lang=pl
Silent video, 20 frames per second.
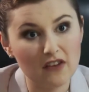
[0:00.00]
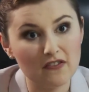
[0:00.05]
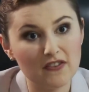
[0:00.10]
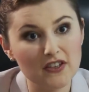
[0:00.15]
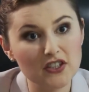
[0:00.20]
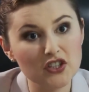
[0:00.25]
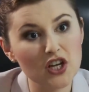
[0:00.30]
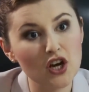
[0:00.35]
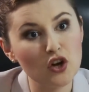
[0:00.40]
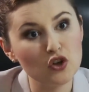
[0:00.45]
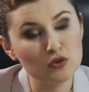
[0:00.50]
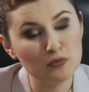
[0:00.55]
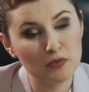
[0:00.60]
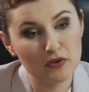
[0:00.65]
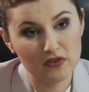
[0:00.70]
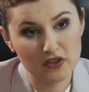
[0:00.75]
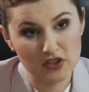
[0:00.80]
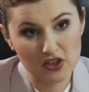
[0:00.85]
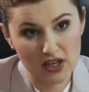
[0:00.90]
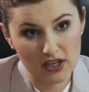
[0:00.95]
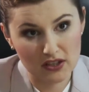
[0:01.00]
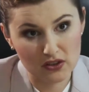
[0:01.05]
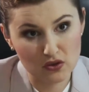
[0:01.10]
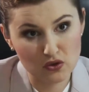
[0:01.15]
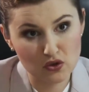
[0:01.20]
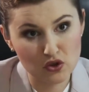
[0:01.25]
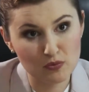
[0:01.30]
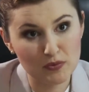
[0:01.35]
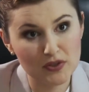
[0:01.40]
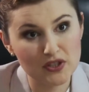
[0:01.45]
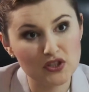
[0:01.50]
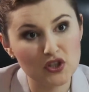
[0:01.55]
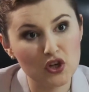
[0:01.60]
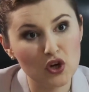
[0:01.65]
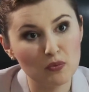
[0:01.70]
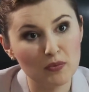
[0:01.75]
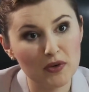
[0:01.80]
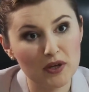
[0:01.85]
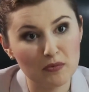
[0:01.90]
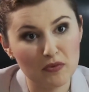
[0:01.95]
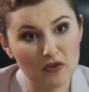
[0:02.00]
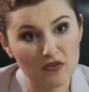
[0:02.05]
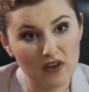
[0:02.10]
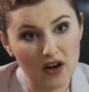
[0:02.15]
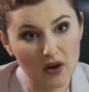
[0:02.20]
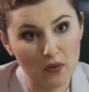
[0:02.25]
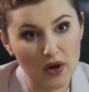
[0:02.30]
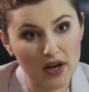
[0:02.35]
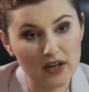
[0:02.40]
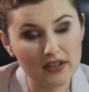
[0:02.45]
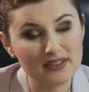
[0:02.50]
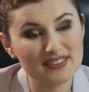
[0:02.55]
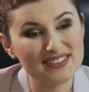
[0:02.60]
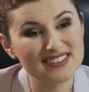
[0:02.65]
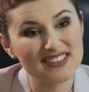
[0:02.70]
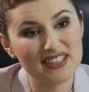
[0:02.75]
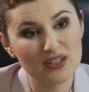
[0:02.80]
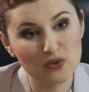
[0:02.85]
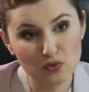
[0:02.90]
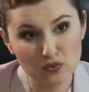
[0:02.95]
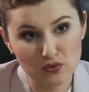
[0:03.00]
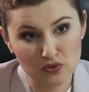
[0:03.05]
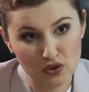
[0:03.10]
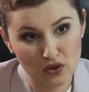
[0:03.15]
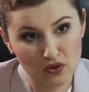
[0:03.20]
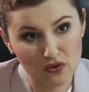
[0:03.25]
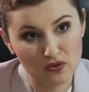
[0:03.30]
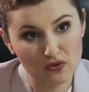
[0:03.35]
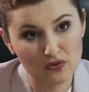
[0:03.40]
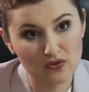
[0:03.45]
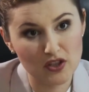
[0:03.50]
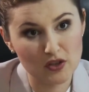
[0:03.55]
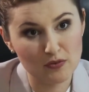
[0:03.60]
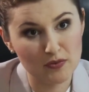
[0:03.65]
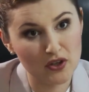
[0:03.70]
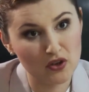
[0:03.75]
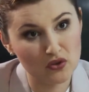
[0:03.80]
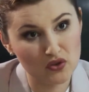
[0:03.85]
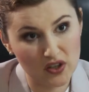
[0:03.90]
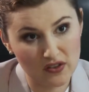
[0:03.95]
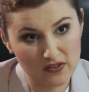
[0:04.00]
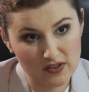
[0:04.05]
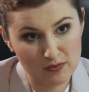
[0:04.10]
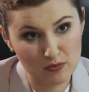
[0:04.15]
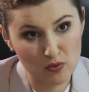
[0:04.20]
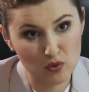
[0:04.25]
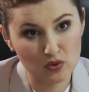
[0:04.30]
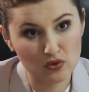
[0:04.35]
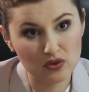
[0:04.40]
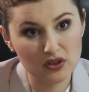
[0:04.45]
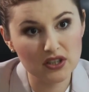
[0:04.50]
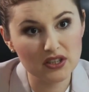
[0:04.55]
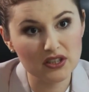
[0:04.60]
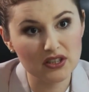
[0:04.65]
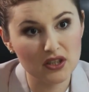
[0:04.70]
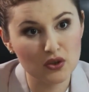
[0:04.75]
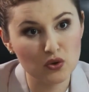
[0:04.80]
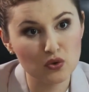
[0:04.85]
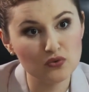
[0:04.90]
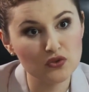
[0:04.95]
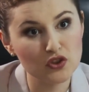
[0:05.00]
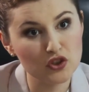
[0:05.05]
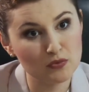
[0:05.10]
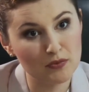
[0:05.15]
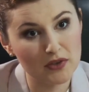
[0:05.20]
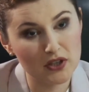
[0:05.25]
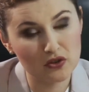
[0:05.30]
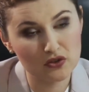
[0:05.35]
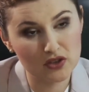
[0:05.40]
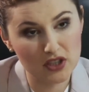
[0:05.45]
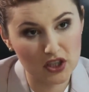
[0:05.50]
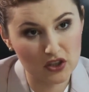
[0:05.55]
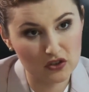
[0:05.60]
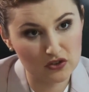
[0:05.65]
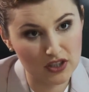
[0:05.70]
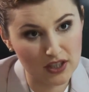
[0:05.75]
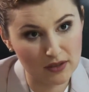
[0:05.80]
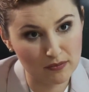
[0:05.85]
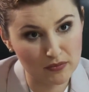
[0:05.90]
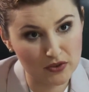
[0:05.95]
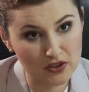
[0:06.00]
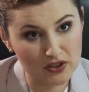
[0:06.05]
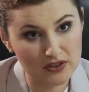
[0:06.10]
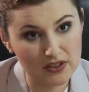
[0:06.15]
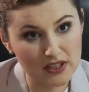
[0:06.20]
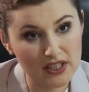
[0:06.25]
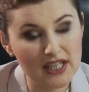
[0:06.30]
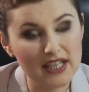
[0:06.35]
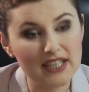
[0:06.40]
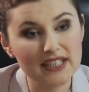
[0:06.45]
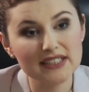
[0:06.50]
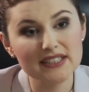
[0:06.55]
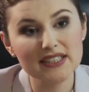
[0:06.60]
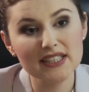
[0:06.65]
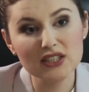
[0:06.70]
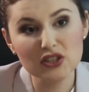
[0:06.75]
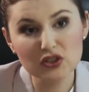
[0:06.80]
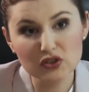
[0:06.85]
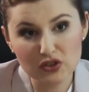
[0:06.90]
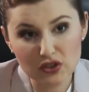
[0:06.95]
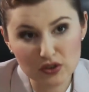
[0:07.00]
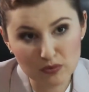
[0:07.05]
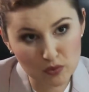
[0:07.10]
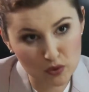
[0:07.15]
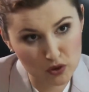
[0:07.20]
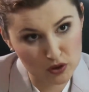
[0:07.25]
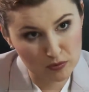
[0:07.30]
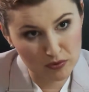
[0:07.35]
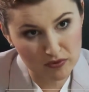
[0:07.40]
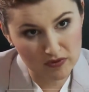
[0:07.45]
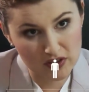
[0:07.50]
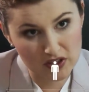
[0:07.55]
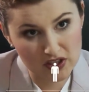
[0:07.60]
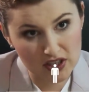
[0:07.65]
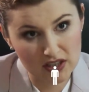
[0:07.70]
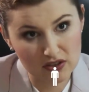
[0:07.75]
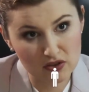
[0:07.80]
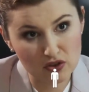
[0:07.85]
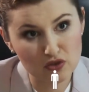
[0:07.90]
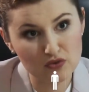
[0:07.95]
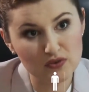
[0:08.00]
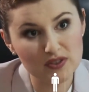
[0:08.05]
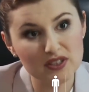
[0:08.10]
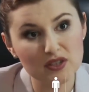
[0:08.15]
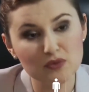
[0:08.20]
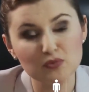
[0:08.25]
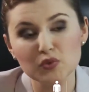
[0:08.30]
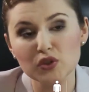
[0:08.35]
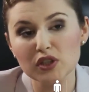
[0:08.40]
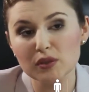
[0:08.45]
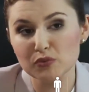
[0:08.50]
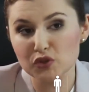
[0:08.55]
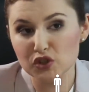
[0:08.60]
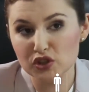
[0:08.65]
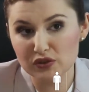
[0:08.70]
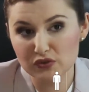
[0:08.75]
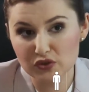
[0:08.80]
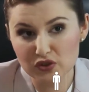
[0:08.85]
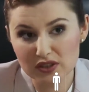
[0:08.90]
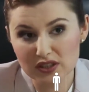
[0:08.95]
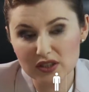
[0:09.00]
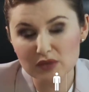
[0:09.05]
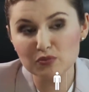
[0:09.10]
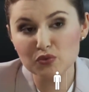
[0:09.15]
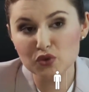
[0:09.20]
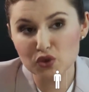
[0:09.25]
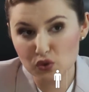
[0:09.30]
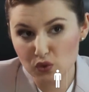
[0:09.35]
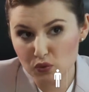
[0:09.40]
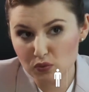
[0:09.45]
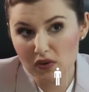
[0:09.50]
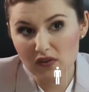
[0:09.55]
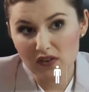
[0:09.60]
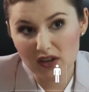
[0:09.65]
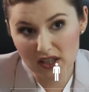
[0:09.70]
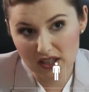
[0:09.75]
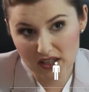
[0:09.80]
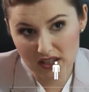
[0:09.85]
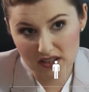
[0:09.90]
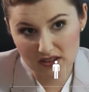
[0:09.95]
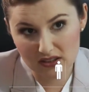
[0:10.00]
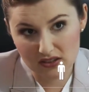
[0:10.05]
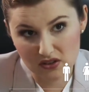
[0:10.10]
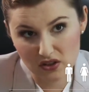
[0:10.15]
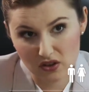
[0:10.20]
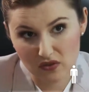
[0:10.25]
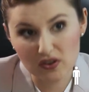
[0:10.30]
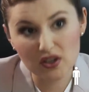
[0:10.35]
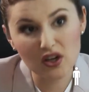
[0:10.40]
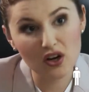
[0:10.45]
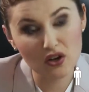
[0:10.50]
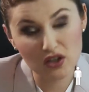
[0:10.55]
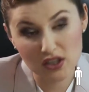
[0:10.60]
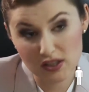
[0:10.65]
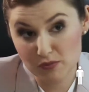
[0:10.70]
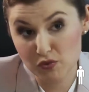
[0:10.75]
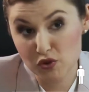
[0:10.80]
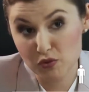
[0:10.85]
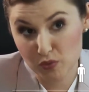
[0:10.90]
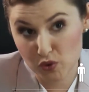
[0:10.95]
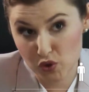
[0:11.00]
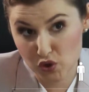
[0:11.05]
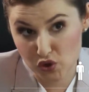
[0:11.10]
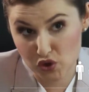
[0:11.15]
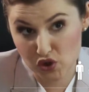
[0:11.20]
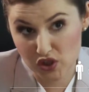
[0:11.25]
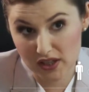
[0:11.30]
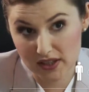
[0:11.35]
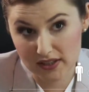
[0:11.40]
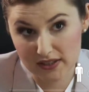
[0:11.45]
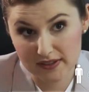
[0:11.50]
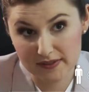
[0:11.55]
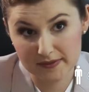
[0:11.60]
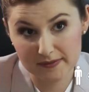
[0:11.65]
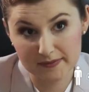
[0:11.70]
Wasza odpowiedzialność będzie obejmowała zarówno wasz majątek wspólny, jak również majątek odrębny. Tego typu odpowiedzialność występuje przede wszystkim przy umowach kredytowych oraz przy pożyczkach.